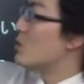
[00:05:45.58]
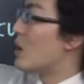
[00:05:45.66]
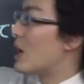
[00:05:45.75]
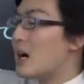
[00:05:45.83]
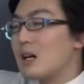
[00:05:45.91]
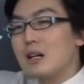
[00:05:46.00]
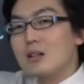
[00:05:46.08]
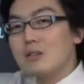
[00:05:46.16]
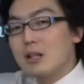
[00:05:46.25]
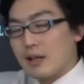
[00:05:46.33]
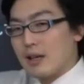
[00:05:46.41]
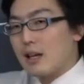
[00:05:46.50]
の「あ」から「う」
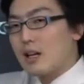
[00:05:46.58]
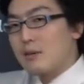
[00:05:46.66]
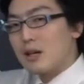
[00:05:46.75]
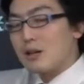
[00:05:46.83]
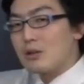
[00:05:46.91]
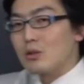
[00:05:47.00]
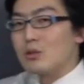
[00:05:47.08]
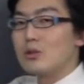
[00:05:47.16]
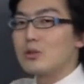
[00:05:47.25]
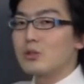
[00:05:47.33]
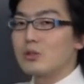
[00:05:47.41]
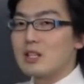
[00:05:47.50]
から選べという
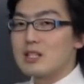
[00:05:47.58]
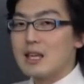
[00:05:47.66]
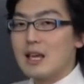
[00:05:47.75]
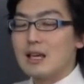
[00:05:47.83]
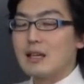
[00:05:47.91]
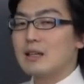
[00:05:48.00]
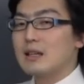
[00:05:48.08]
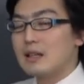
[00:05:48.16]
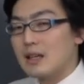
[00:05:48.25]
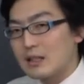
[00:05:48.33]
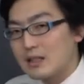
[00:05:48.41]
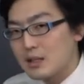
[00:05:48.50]
ことですね
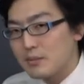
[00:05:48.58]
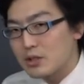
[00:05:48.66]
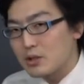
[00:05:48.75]
やっていきま